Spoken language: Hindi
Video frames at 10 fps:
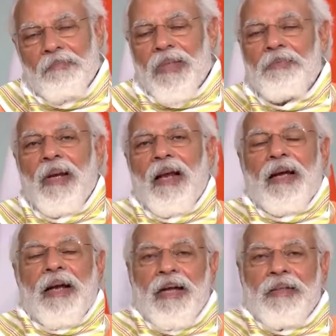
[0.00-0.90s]

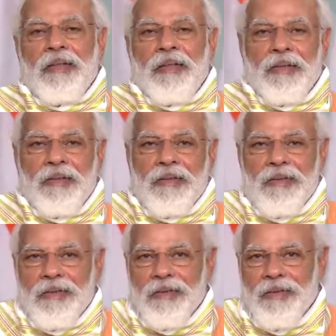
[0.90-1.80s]
बिस्मिल्ला खां जी
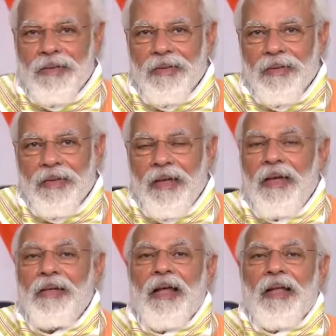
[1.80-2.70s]

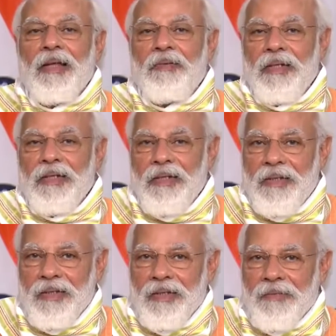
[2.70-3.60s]
गिरिजा देवी जी
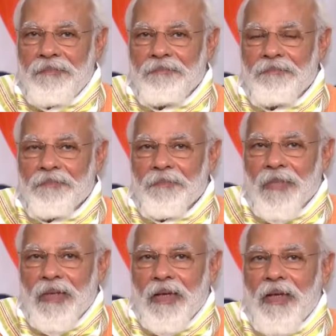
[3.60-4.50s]

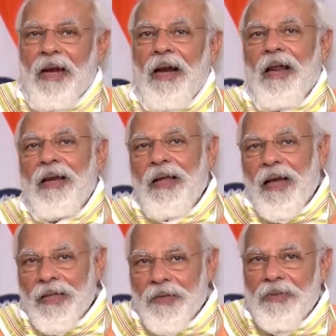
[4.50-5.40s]
हीरालाल
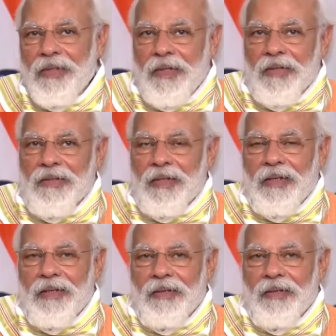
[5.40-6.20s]
यादव जी जैसे